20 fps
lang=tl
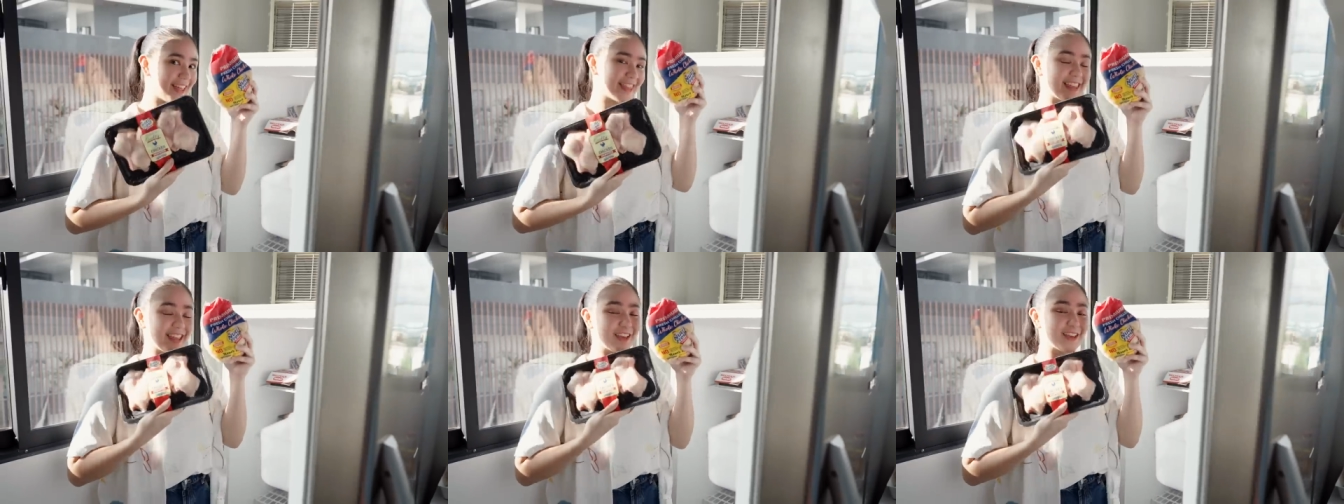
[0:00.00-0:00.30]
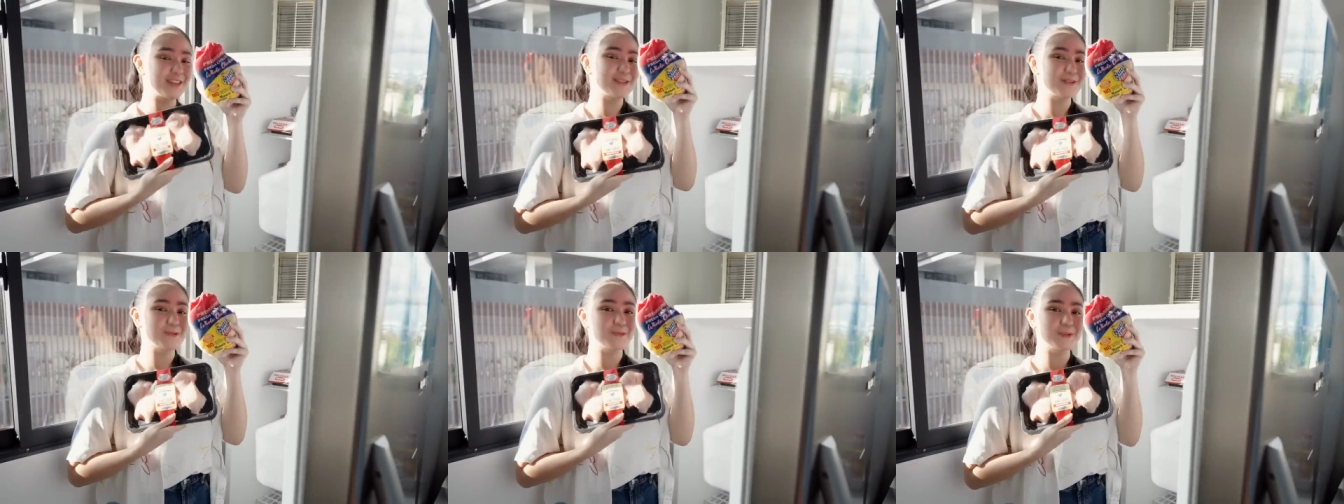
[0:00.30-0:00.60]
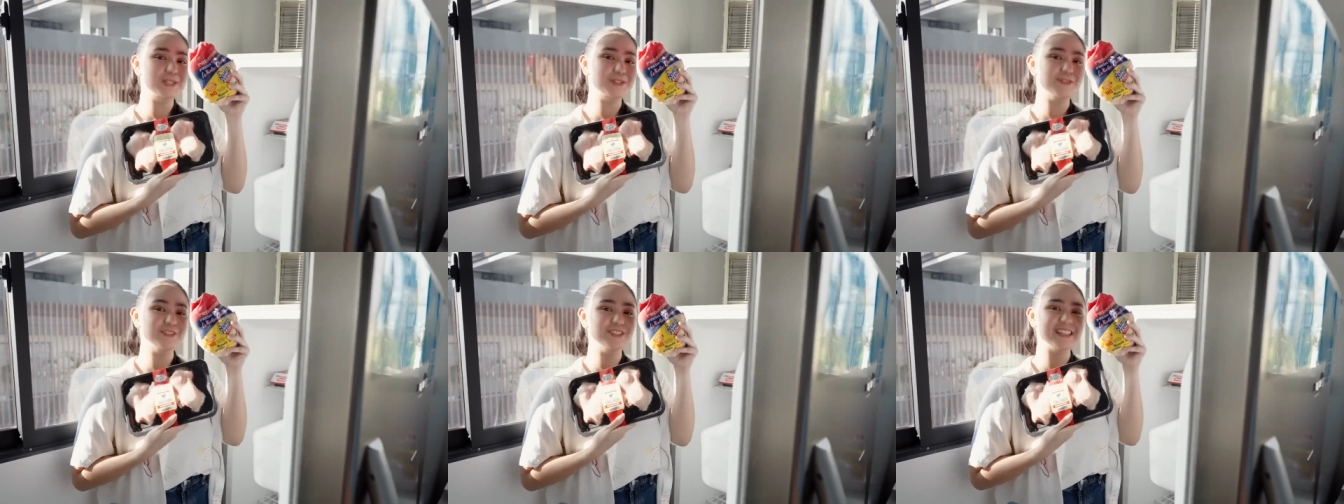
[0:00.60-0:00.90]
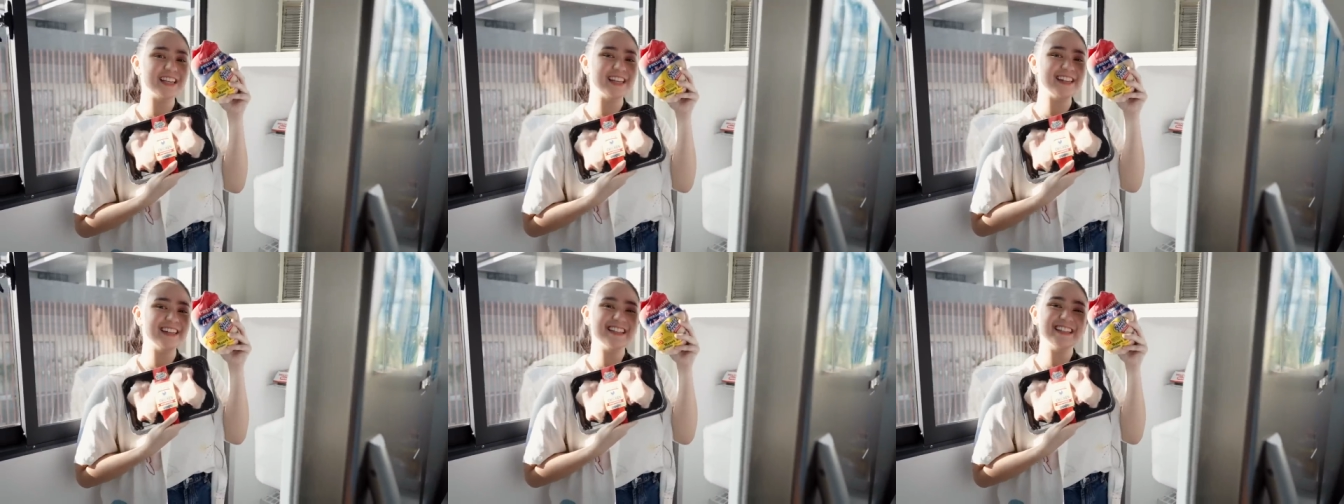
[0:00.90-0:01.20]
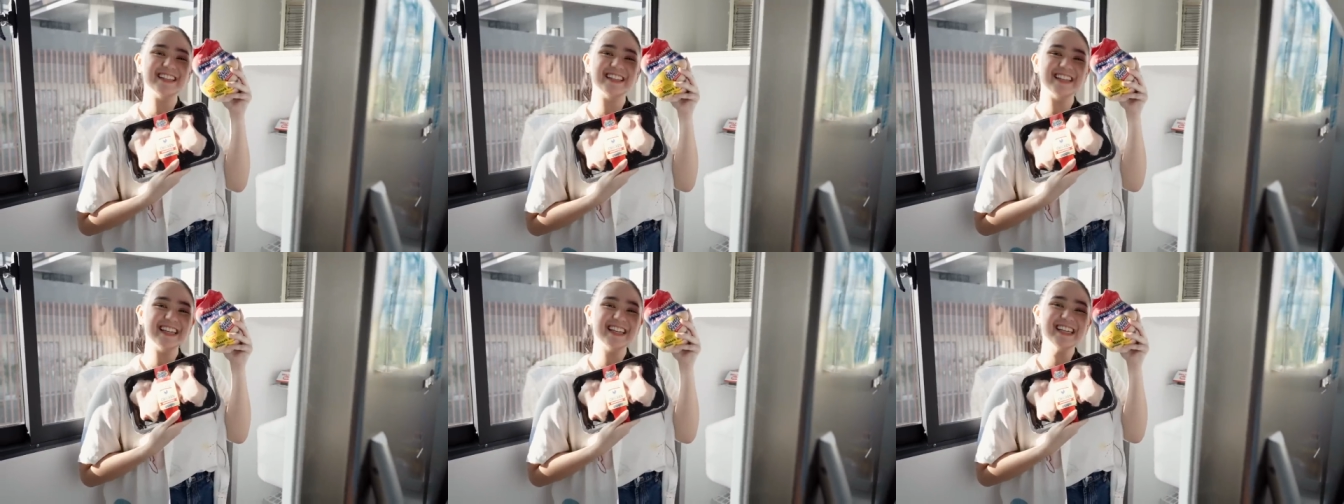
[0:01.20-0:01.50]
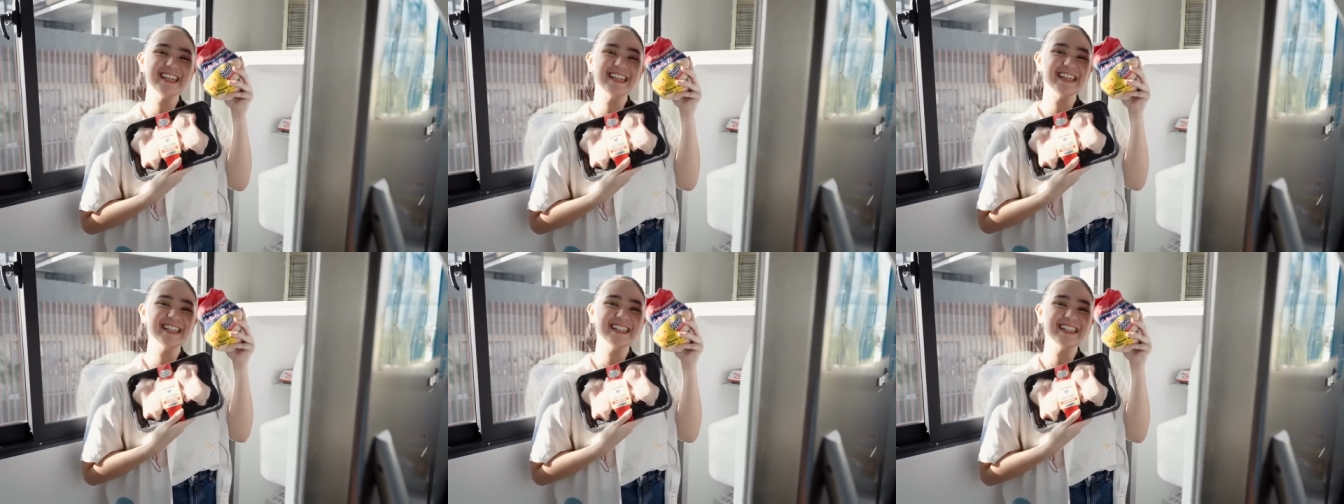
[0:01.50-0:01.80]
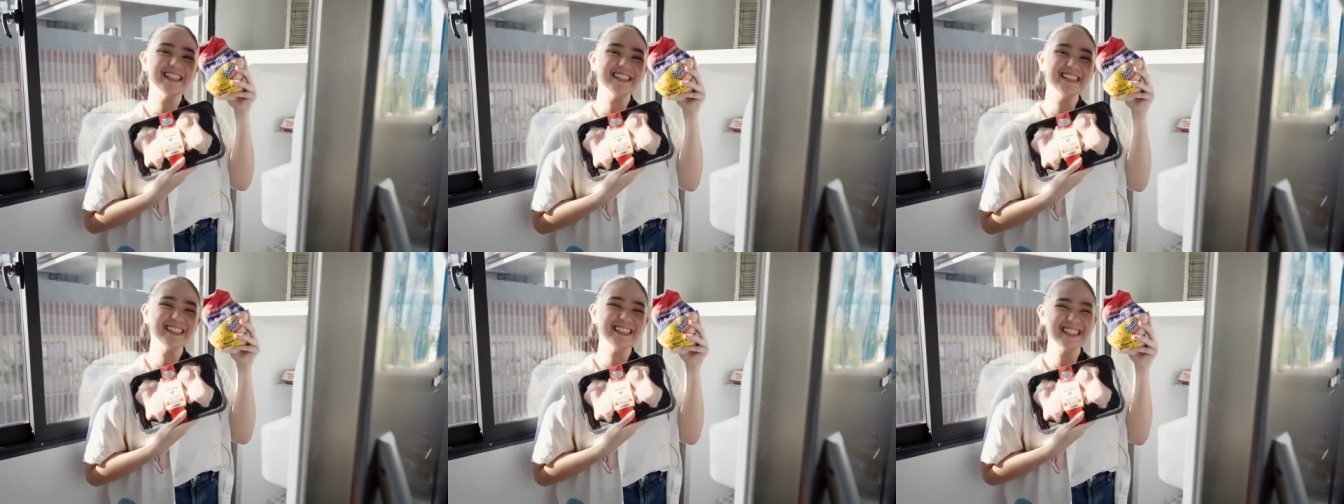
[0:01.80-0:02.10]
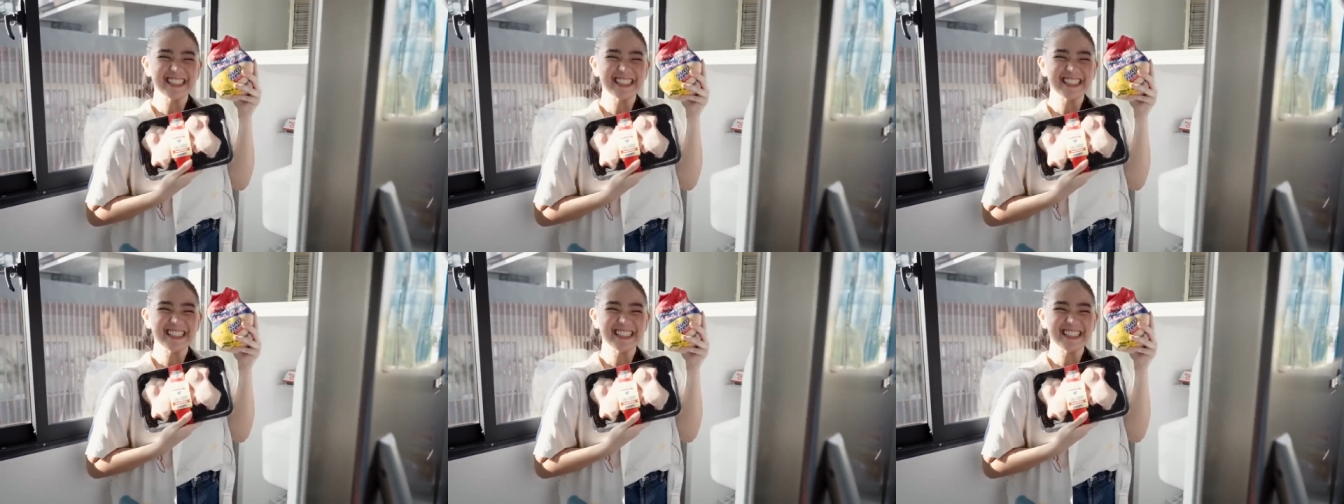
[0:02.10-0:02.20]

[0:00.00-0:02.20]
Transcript: Thank you so much for sending these.